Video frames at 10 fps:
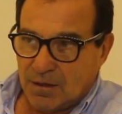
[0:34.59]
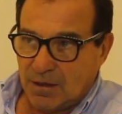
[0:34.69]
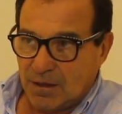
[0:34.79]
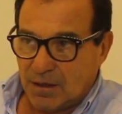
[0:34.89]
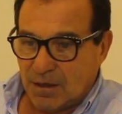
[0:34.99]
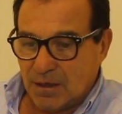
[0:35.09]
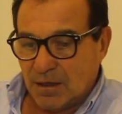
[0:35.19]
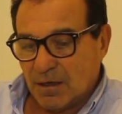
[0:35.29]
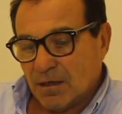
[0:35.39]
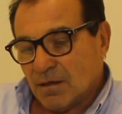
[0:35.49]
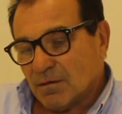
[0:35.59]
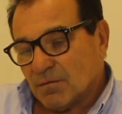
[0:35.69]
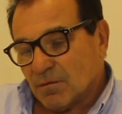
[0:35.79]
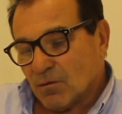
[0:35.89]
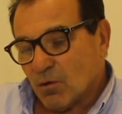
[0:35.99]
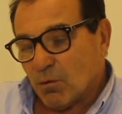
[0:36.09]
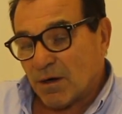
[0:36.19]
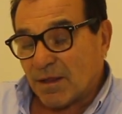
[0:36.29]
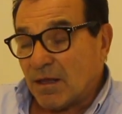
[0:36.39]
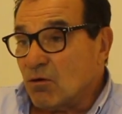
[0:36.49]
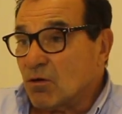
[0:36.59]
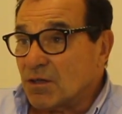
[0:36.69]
de que los verdeos